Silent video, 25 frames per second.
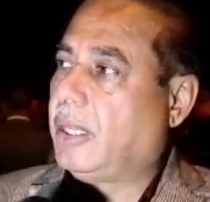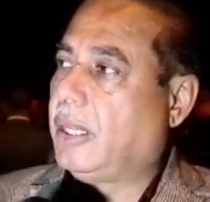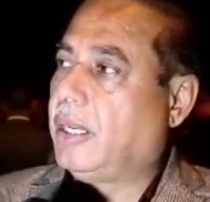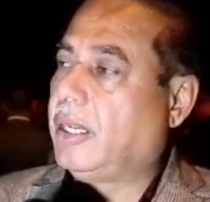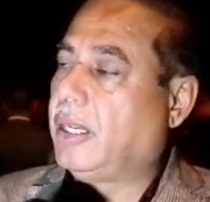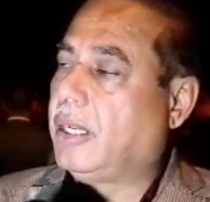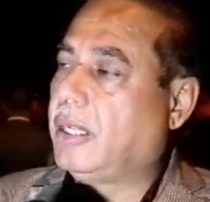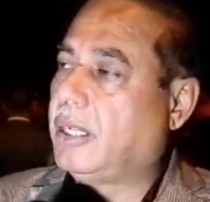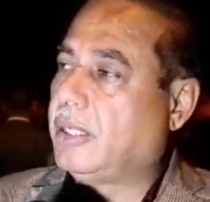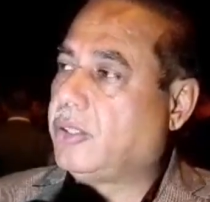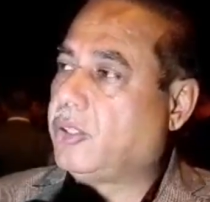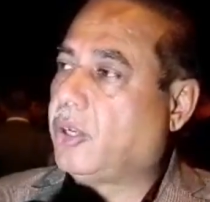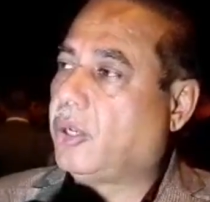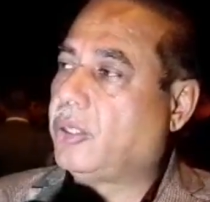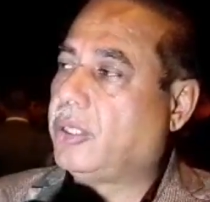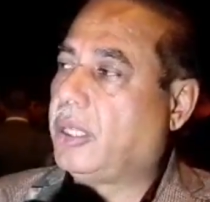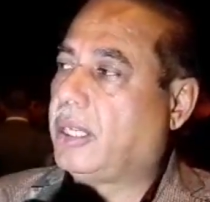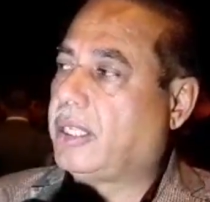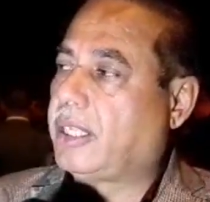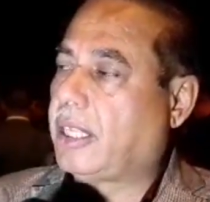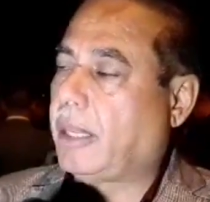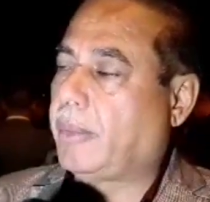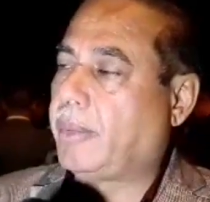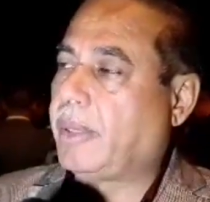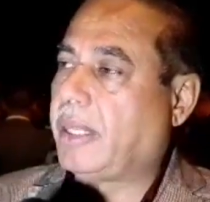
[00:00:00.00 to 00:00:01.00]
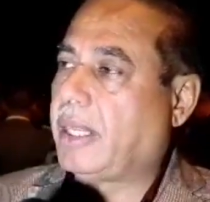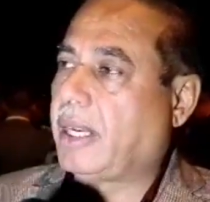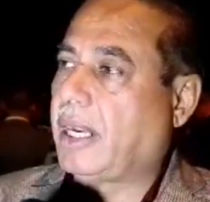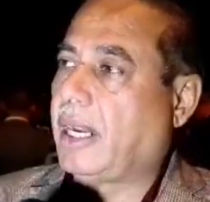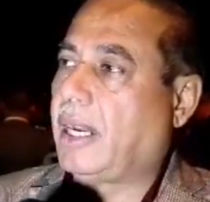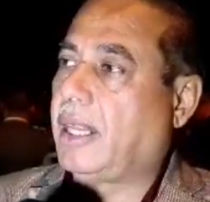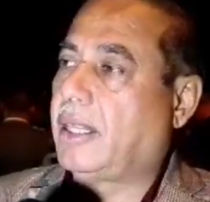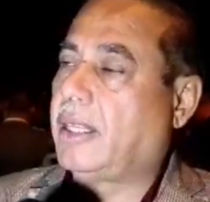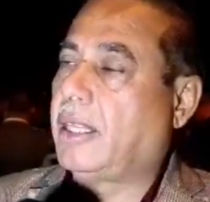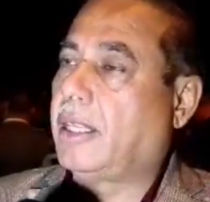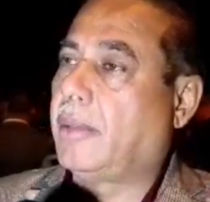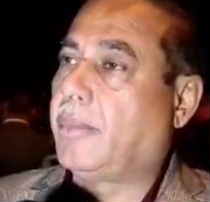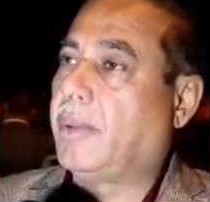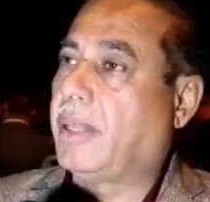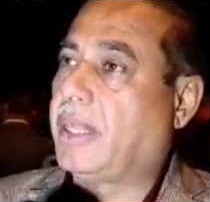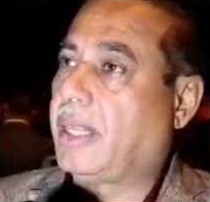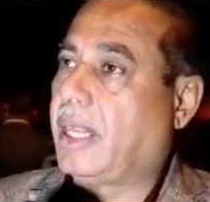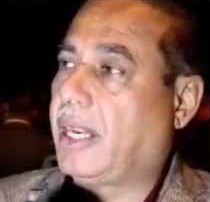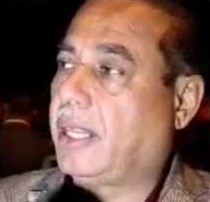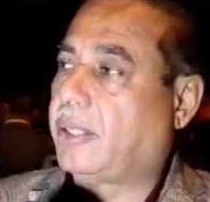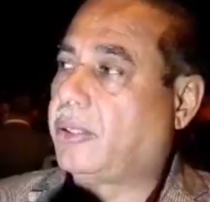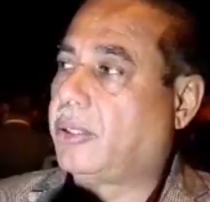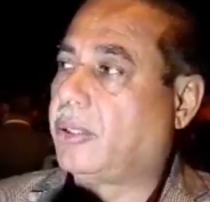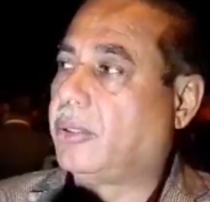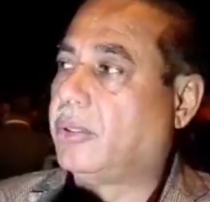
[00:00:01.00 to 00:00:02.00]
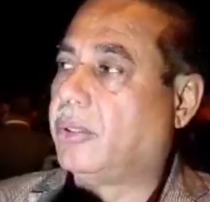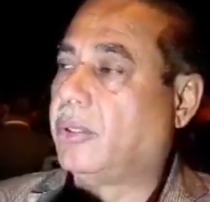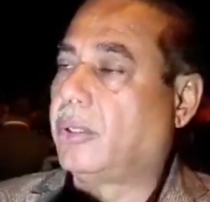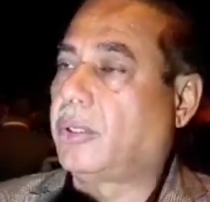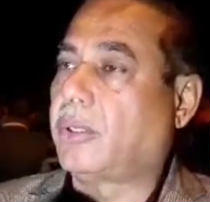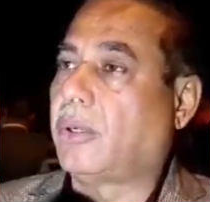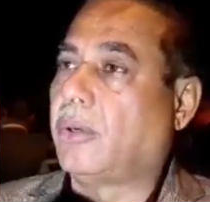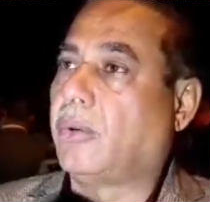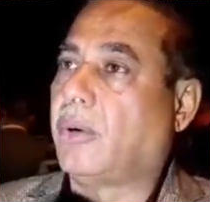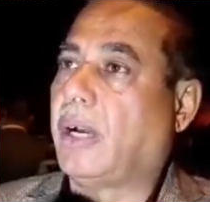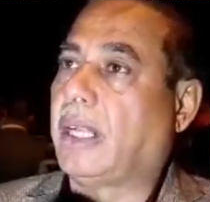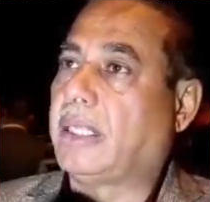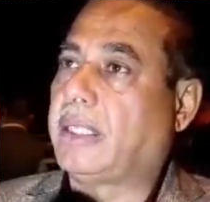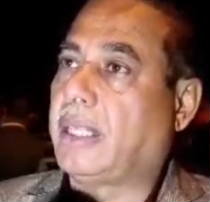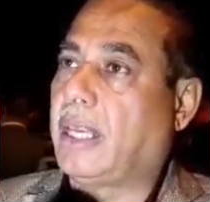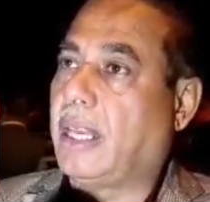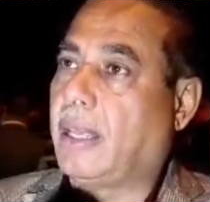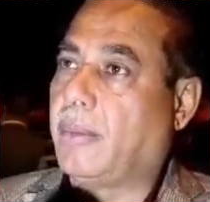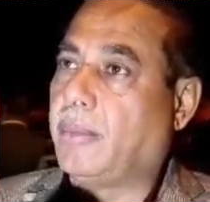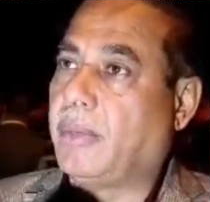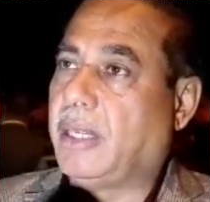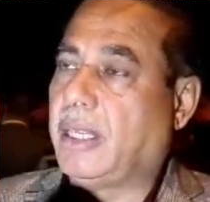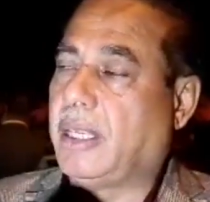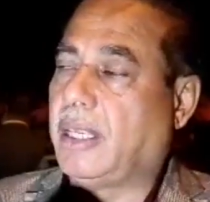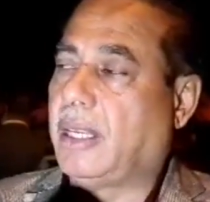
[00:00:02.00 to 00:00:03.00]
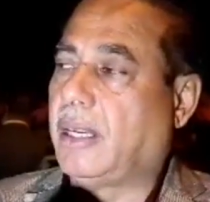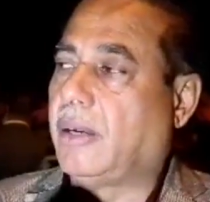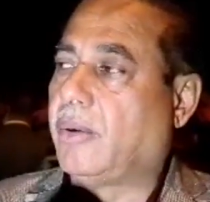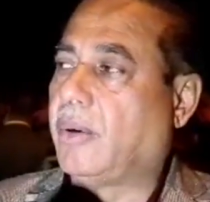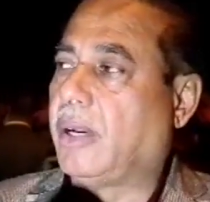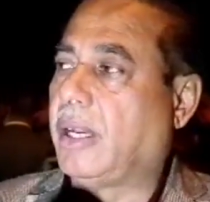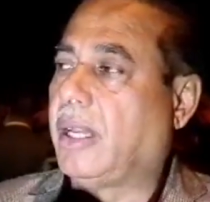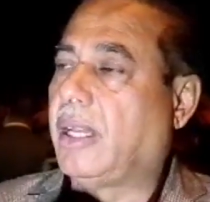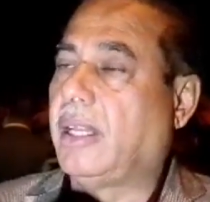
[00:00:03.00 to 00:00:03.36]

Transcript: للجهد الكبير الذي بذلته القوات الامنيه